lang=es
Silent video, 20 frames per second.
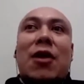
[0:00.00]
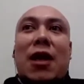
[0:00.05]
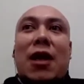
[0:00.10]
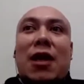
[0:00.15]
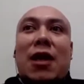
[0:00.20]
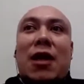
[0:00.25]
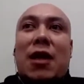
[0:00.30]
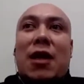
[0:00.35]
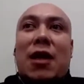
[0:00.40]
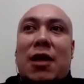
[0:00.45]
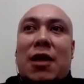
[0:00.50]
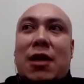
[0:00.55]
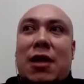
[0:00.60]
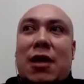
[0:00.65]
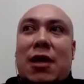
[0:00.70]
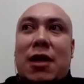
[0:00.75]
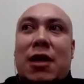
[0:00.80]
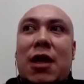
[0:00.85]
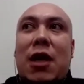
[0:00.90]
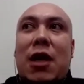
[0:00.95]
Que
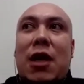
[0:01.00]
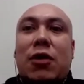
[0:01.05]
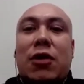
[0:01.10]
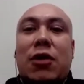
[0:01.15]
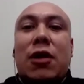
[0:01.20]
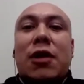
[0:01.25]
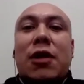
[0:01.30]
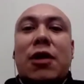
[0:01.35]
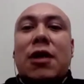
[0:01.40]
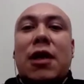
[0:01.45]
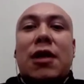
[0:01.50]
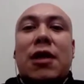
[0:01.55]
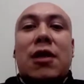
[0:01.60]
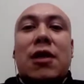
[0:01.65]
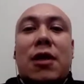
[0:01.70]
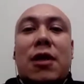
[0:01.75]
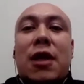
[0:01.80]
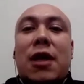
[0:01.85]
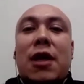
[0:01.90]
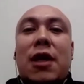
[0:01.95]
en, traducción es
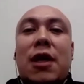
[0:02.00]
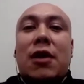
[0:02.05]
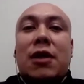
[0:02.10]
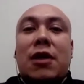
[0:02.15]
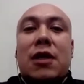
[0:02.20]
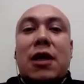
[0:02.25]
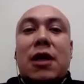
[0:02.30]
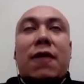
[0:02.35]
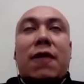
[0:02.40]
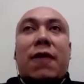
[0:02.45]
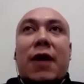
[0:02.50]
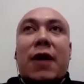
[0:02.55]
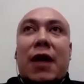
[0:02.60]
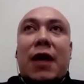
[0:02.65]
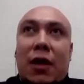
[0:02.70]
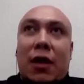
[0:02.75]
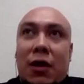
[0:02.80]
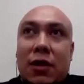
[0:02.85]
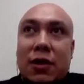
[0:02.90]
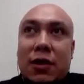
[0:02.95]
lo que, lo que
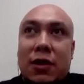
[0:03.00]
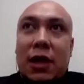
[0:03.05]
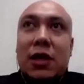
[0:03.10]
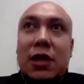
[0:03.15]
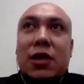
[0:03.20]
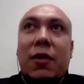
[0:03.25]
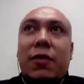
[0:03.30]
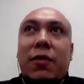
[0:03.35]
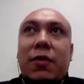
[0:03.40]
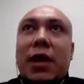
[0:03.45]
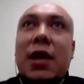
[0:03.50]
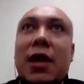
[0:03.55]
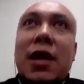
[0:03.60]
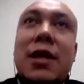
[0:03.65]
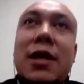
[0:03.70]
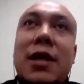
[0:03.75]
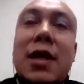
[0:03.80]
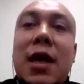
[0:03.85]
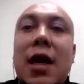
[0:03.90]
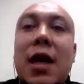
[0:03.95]
significa, ¿no? Signs of
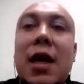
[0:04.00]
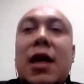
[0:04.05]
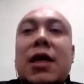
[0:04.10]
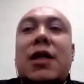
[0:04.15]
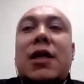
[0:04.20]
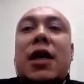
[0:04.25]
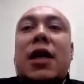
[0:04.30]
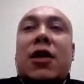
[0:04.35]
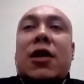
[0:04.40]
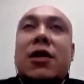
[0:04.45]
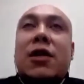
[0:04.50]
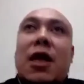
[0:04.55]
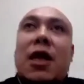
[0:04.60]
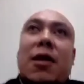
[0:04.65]
weakness, signos de